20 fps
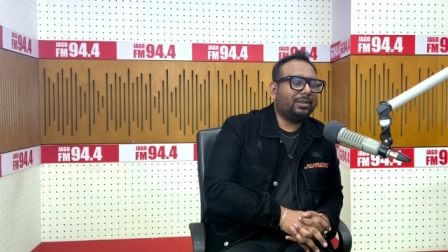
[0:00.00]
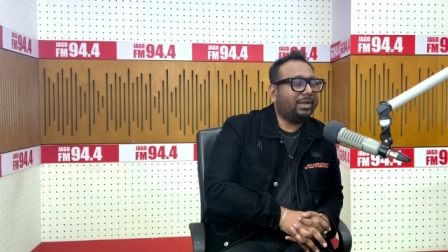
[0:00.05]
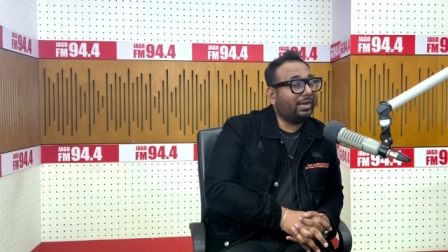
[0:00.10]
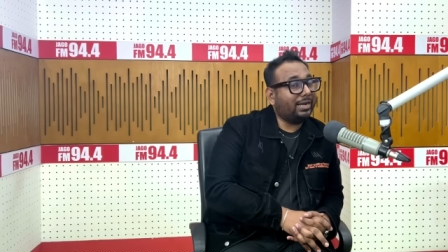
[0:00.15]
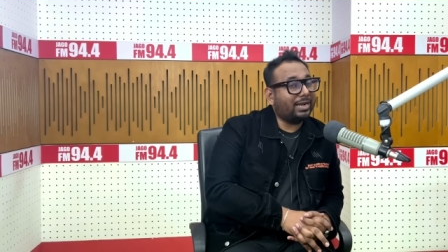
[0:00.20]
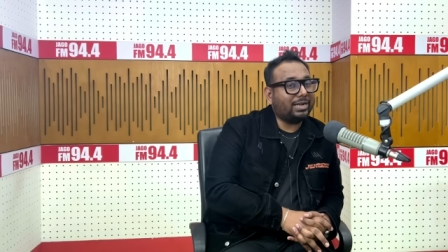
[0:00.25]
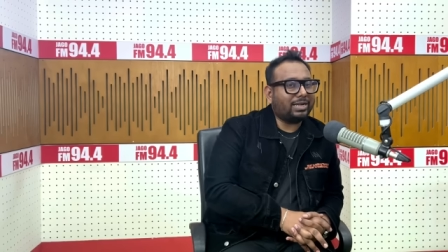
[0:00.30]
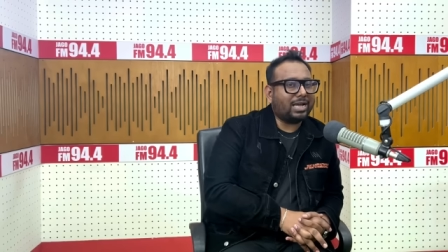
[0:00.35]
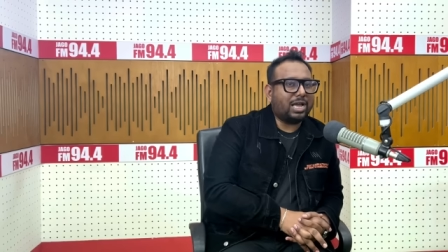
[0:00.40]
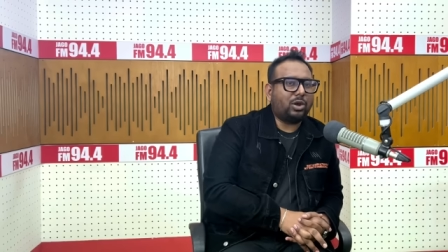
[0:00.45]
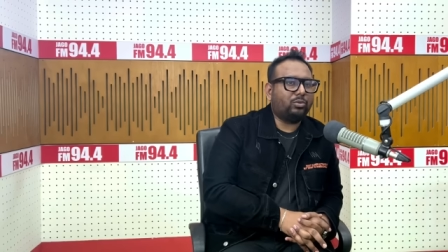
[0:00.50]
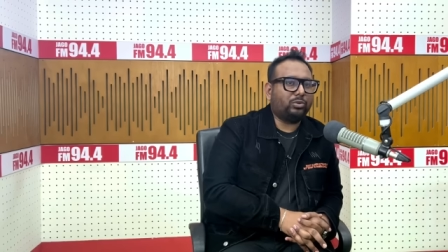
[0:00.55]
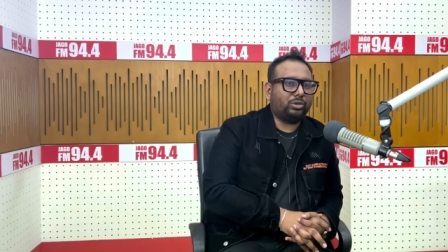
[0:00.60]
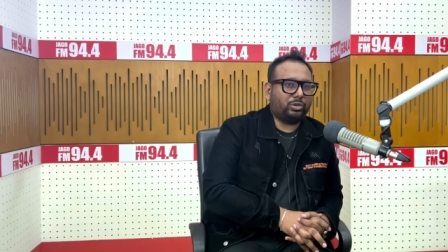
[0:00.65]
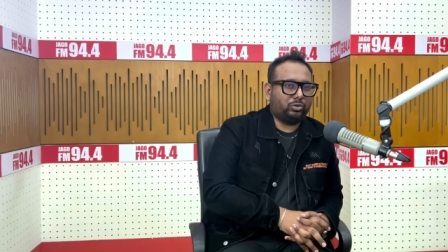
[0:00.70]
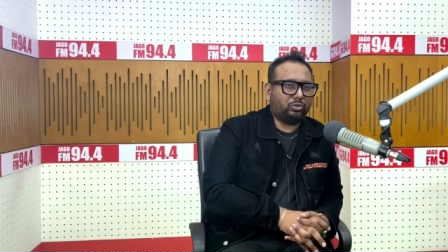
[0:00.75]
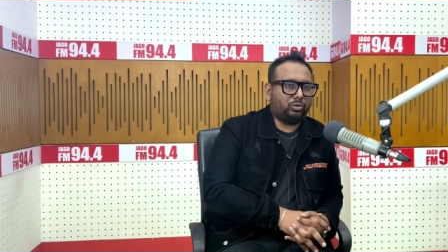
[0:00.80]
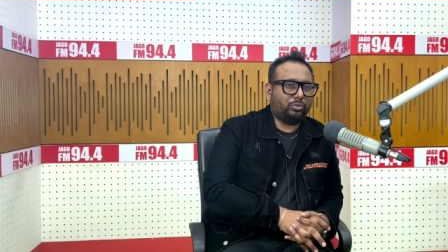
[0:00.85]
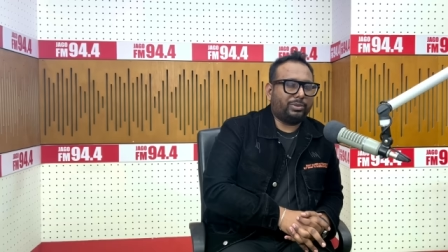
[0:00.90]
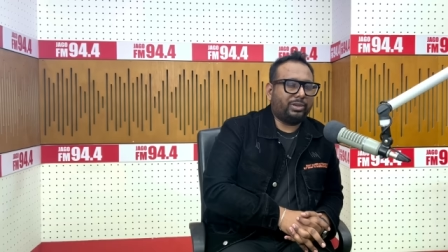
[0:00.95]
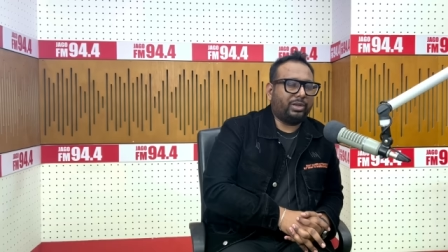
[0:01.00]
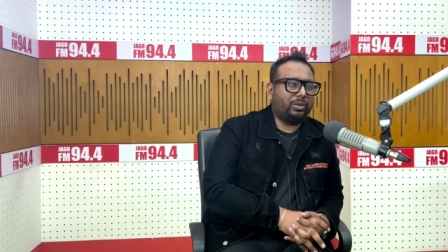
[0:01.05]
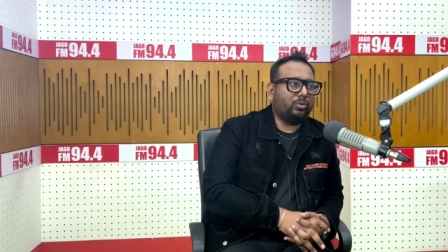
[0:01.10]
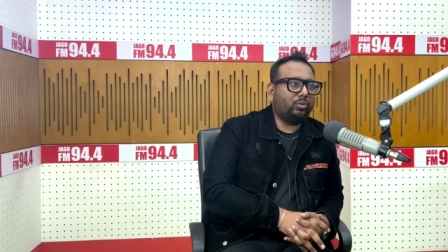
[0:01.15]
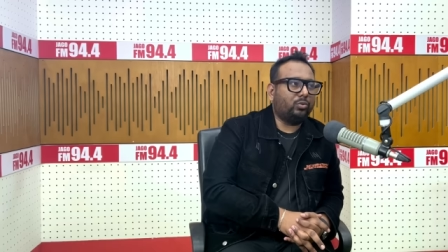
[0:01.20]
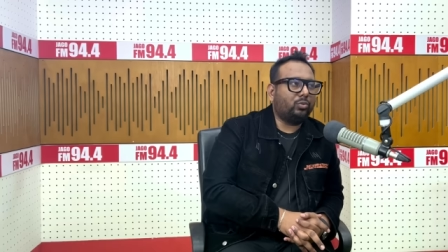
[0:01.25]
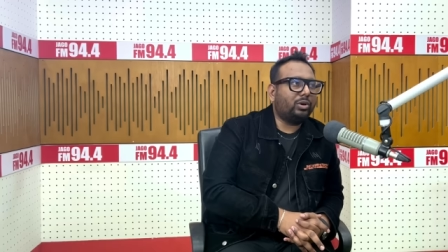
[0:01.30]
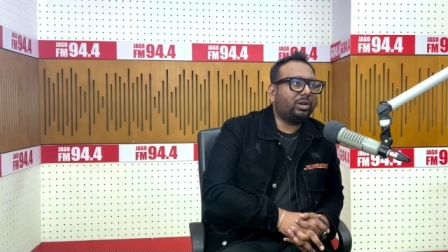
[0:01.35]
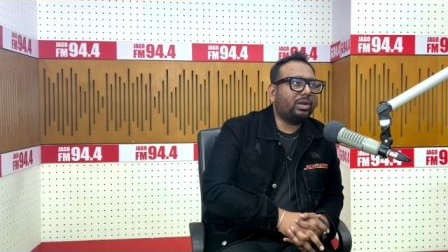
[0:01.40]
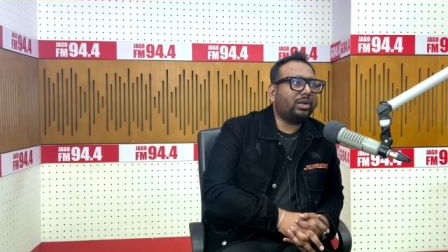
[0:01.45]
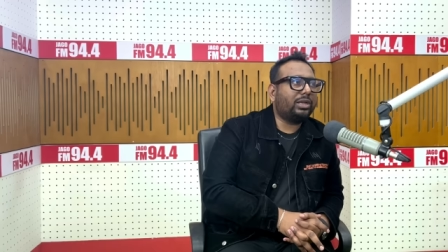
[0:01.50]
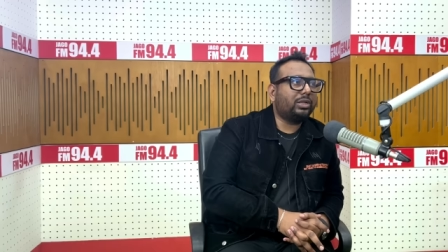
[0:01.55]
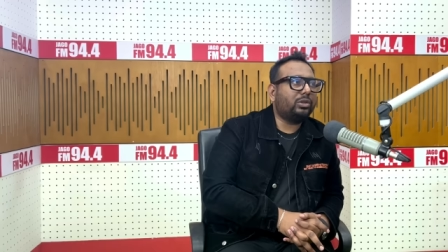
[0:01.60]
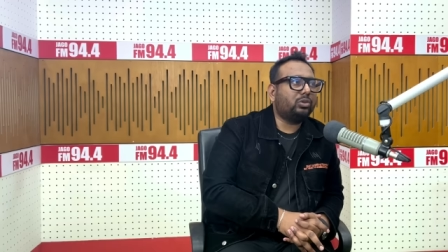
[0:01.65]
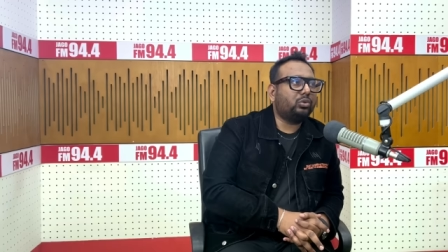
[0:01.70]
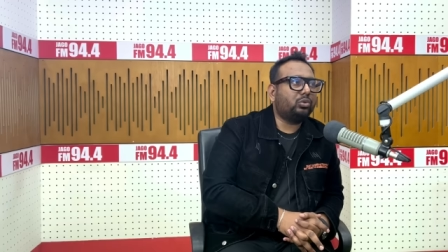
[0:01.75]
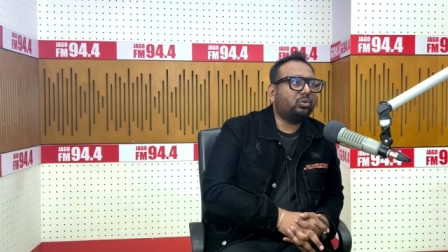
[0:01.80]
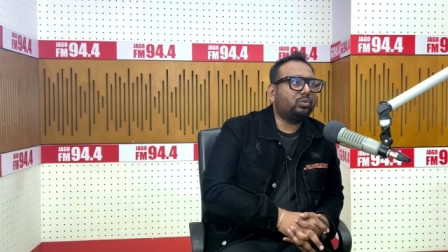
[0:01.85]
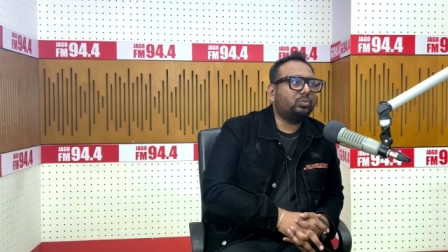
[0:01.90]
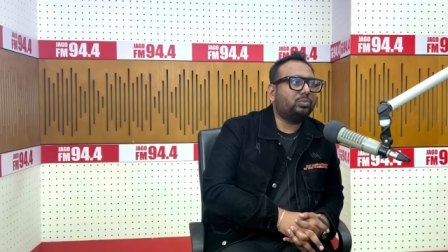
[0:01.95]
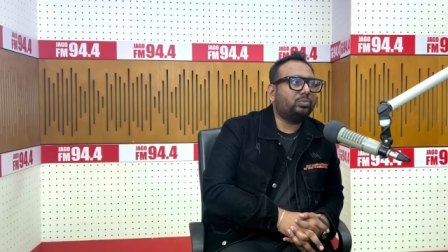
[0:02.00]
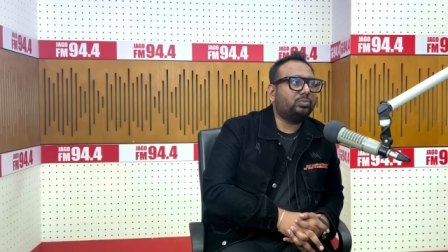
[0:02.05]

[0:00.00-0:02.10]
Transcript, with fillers: এটা একটা কারণ কিন্তু মানে ওনারা কিন্তু